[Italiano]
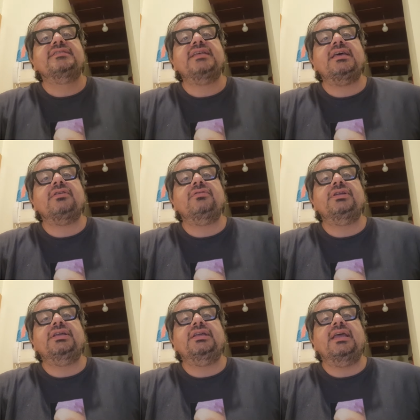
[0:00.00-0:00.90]

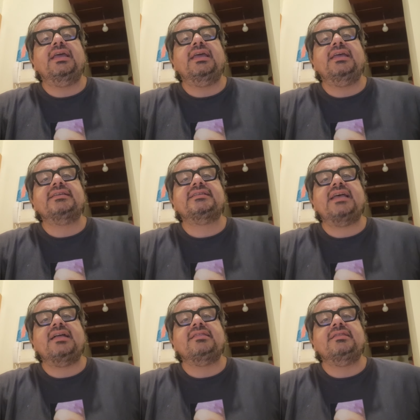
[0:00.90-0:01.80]
Zeroli e
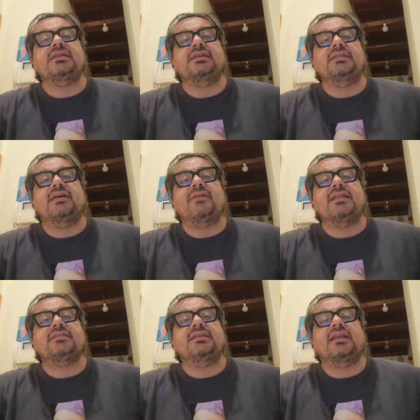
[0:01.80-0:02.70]
Sandri
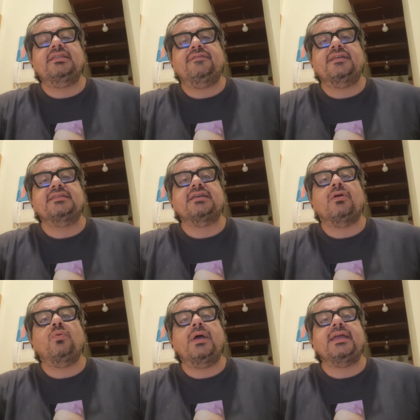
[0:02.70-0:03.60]
davanti alla difesa,
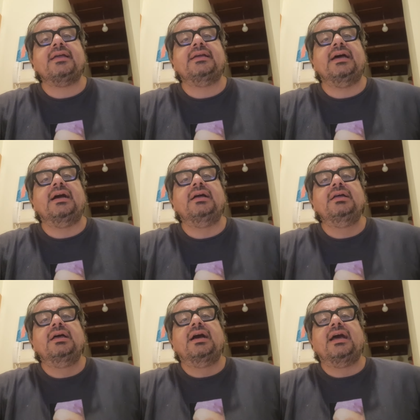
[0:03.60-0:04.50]
Cuenca
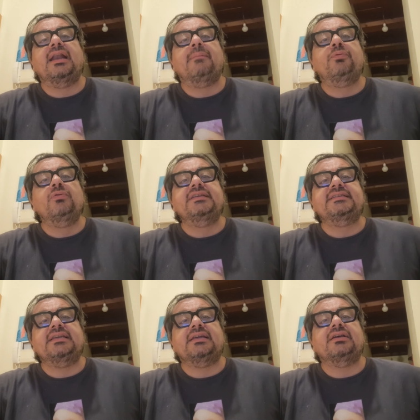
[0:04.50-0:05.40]
alla
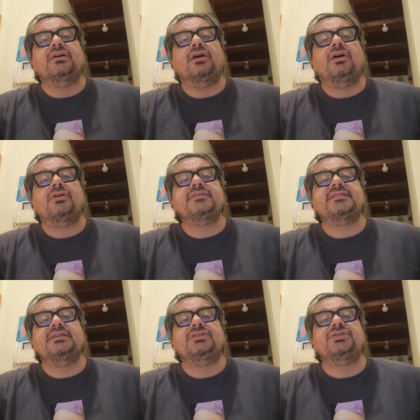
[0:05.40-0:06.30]
Pulisic,
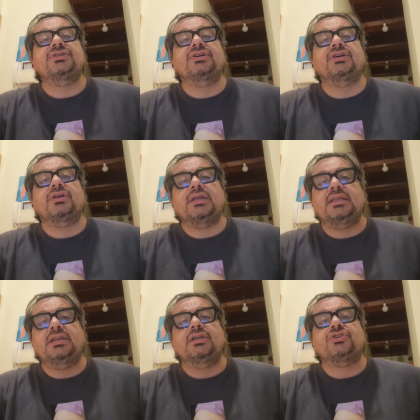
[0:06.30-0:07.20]
Odzic eh,
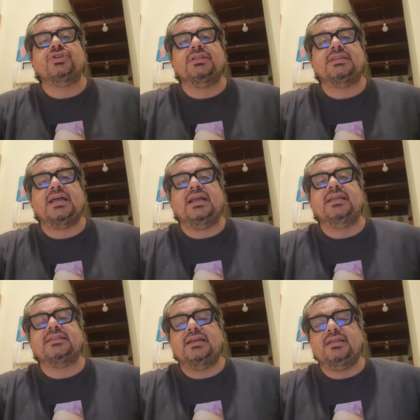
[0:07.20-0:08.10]
il
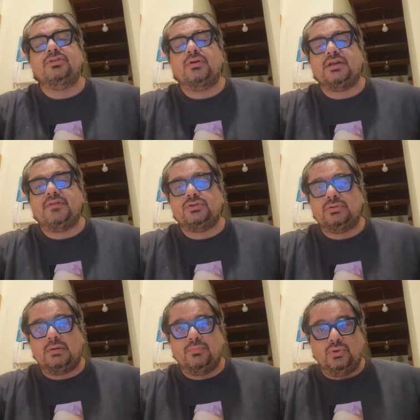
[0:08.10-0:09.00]
centrale, talento arrivato
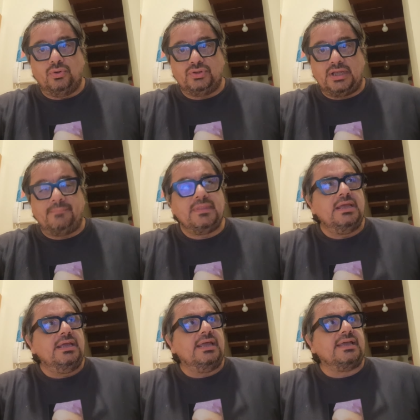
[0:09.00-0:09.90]
dal Bologna
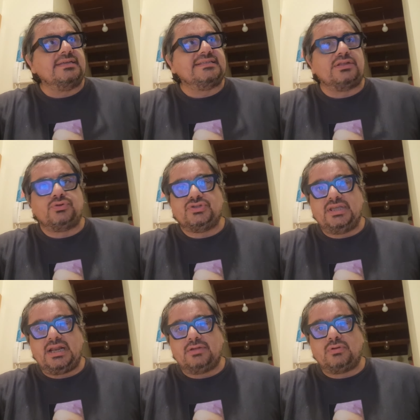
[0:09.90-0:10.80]
e che è stato
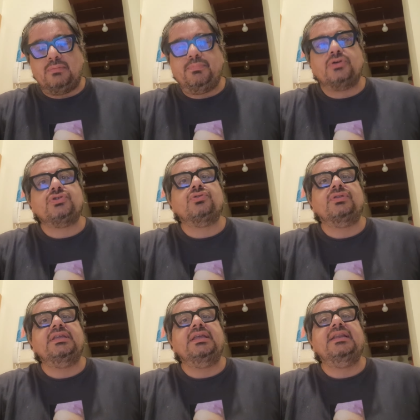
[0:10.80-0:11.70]
schierato al posto
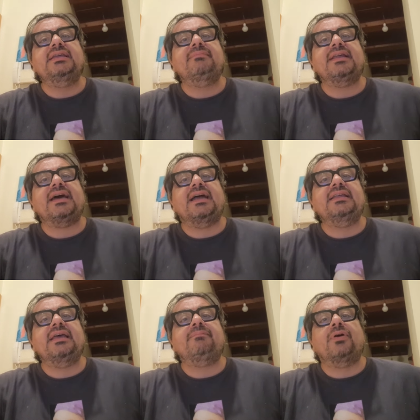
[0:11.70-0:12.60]
di
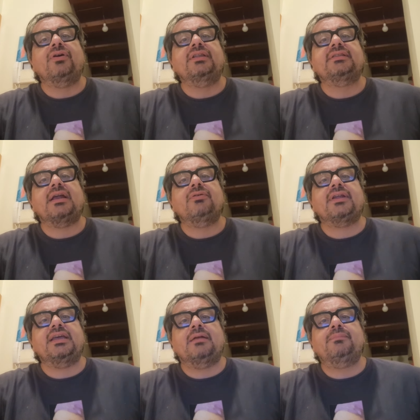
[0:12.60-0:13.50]
Liberali e poi
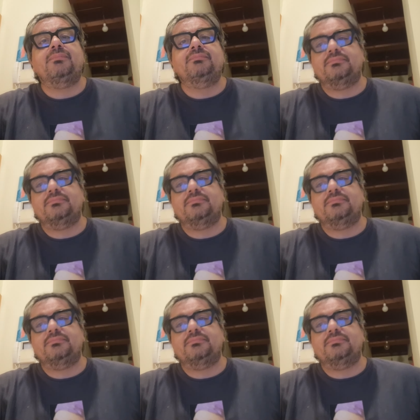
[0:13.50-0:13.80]
Traoré